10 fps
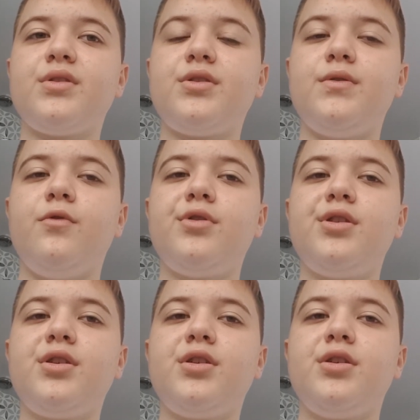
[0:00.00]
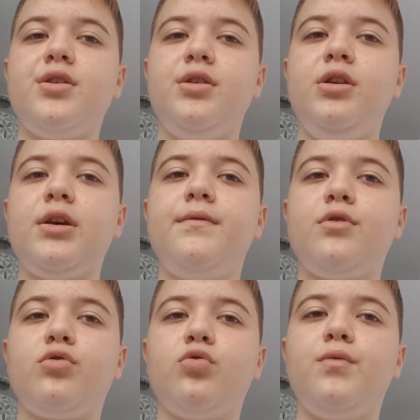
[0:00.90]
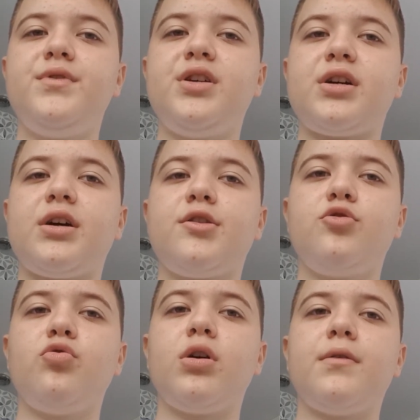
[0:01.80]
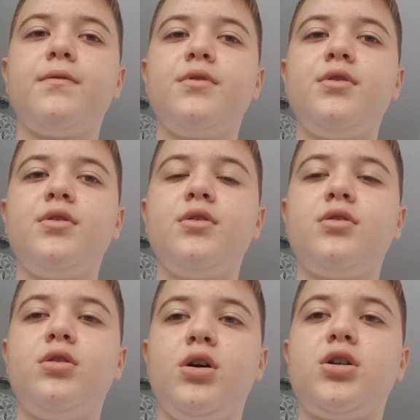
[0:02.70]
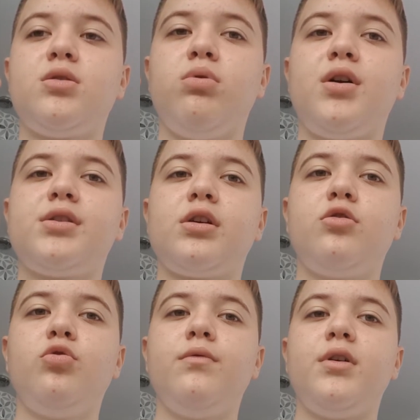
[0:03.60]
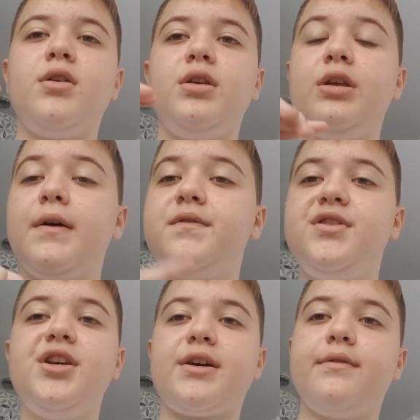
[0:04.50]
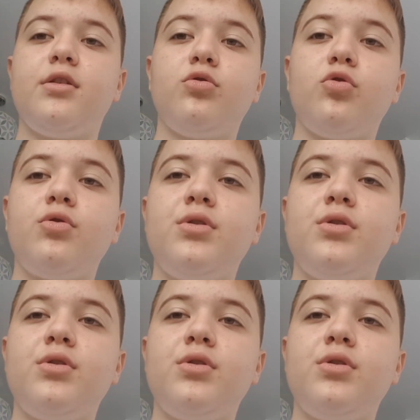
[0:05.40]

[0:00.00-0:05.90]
Сегодня я верну всех актеров. Даже Бориса Клюева. Я всех верну.